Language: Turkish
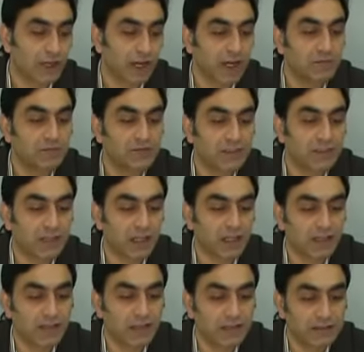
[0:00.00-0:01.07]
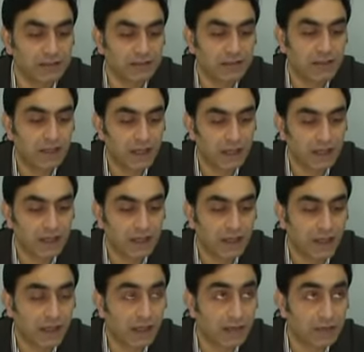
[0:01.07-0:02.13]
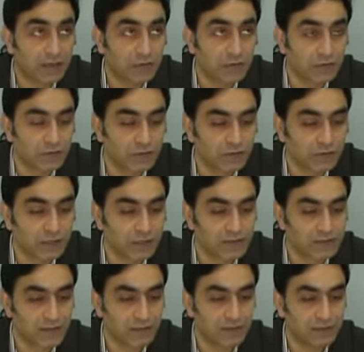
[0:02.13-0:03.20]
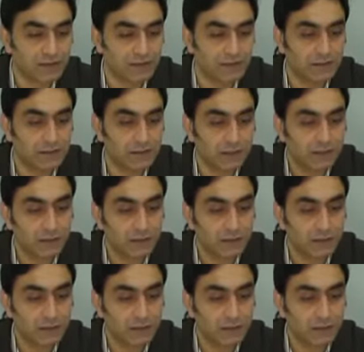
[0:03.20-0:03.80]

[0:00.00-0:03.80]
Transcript: Hamdin Allah'ın Allah'a ait olduğu gerçekliğidir.